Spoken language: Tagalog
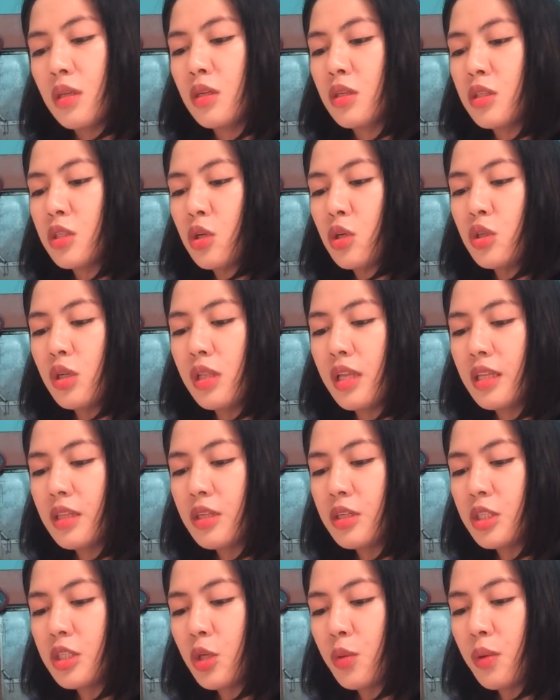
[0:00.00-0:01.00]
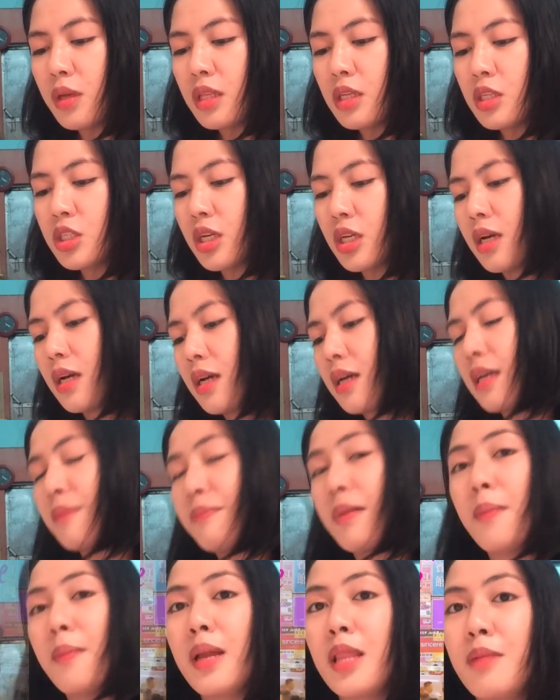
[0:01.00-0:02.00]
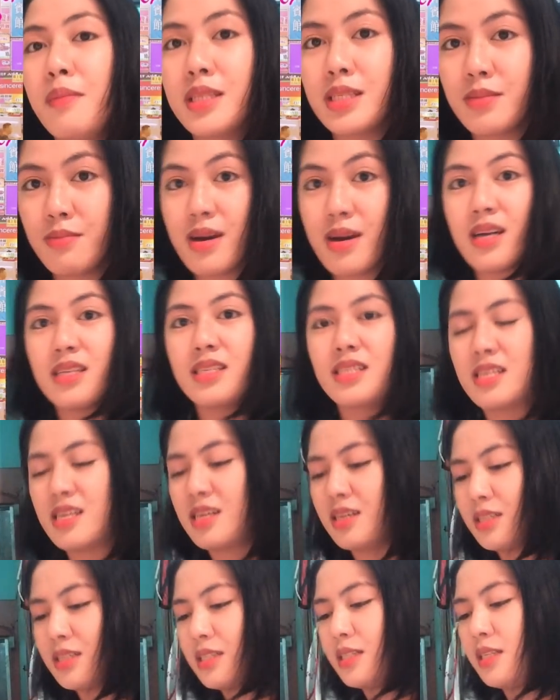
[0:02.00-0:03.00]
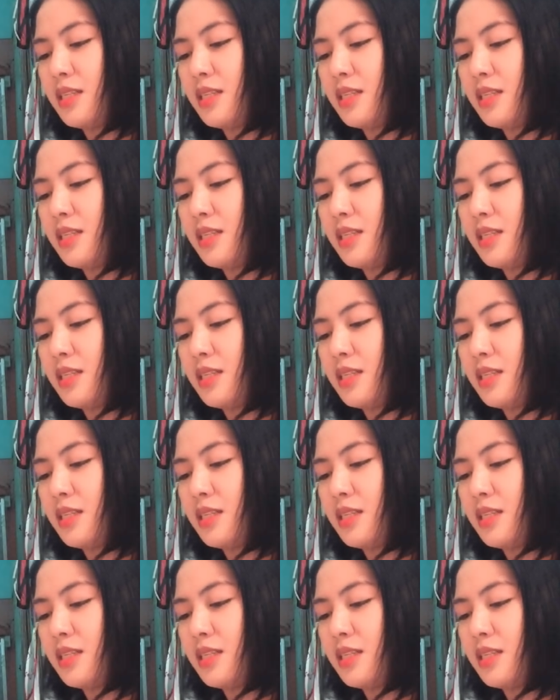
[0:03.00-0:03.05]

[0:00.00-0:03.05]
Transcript: So, July 31 na siya ipapalabas mga sis.